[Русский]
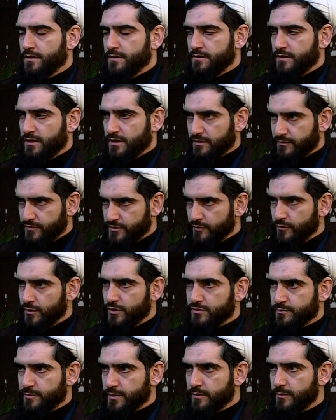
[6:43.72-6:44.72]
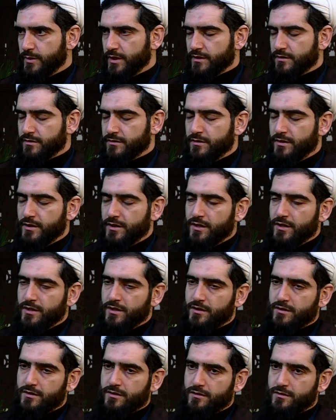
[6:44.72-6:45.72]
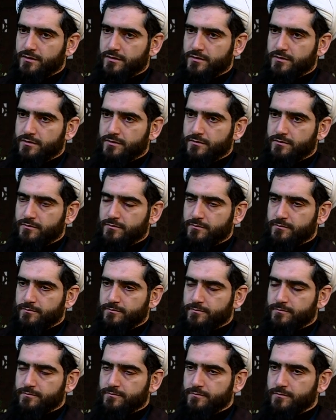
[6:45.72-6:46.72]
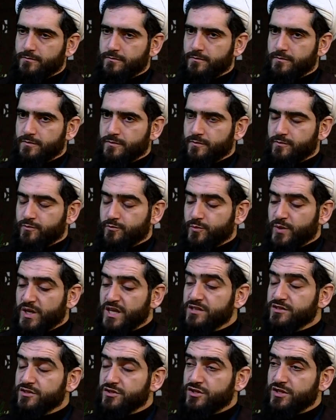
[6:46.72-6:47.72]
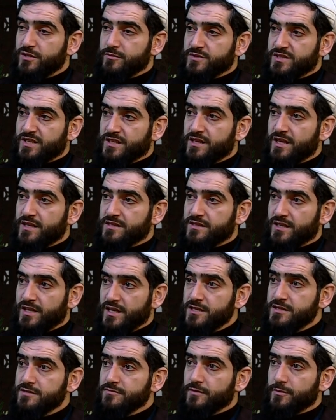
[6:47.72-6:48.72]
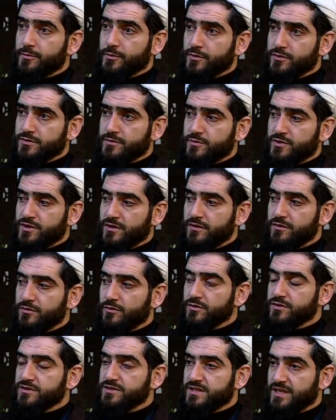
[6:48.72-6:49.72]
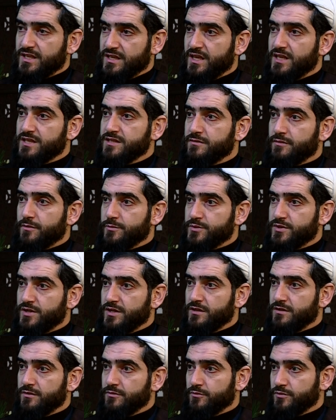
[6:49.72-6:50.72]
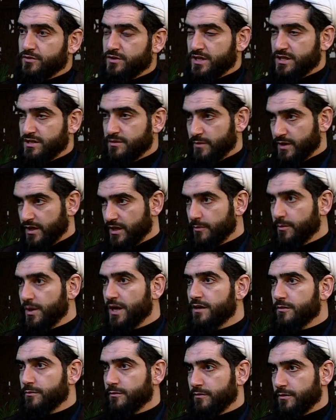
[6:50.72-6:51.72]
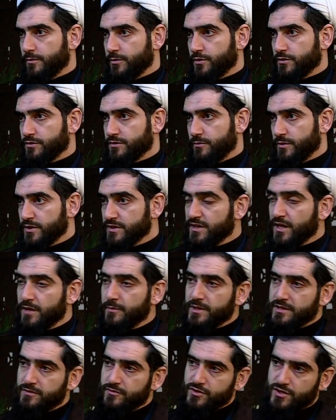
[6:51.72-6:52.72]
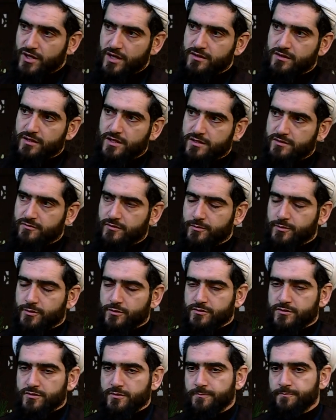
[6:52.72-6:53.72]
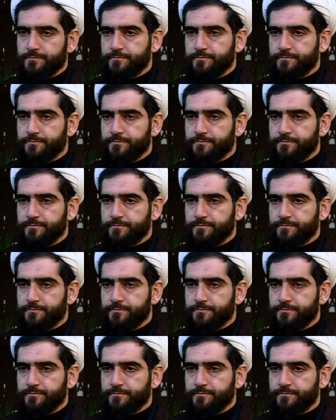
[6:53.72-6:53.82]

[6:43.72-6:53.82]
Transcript: Это всего лишь пример. А, прежде чем задаться этим вопросом, человек должен задаться вообще вот этими глобальными вопросами. Ислам отвечает на эти вопросы.